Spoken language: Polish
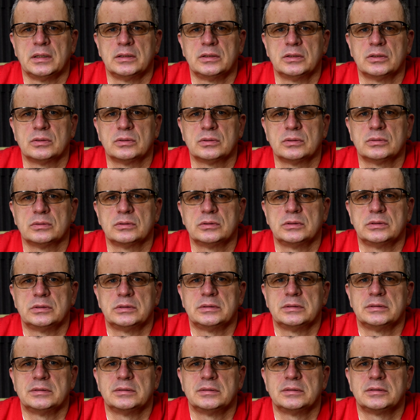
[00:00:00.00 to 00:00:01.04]
No,
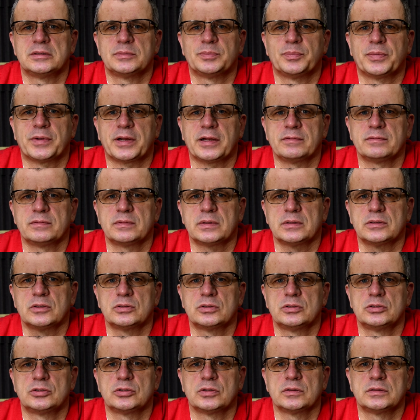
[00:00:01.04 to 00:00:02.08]
yy, sprawa
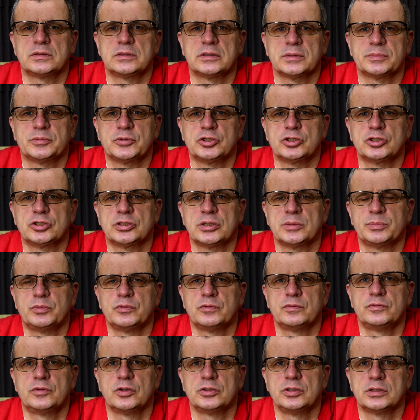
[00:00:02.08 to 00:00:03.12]
dotycząca
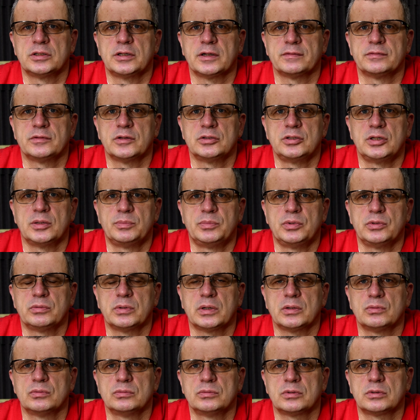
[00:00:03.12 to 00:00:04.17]
przeszczepów do niedawna nie
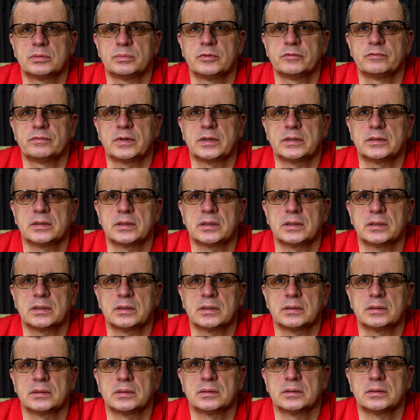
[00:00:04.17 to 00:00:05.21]
była
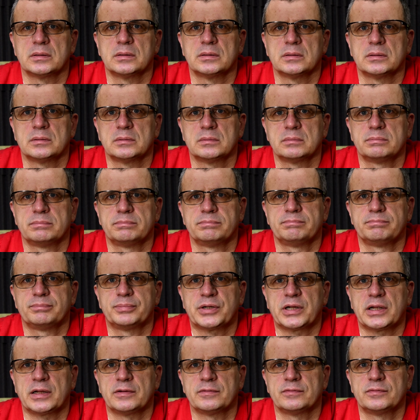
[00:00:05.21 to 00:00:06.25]
unormowana e,
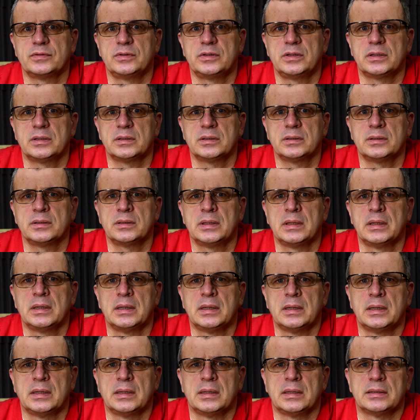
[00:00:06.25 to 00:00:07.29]
prawnie,
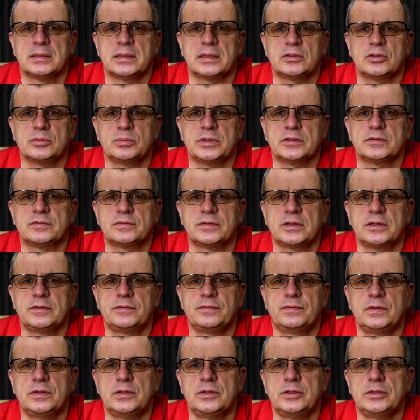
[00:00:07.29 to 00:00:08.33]
Natomiast w tej
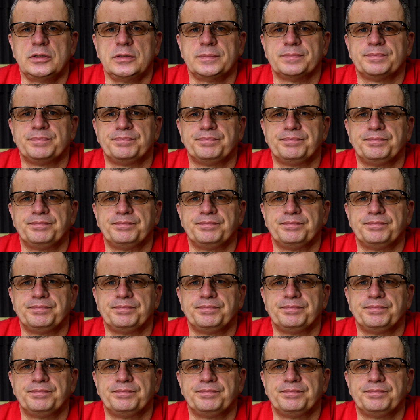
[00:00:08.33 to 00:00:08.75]
chwili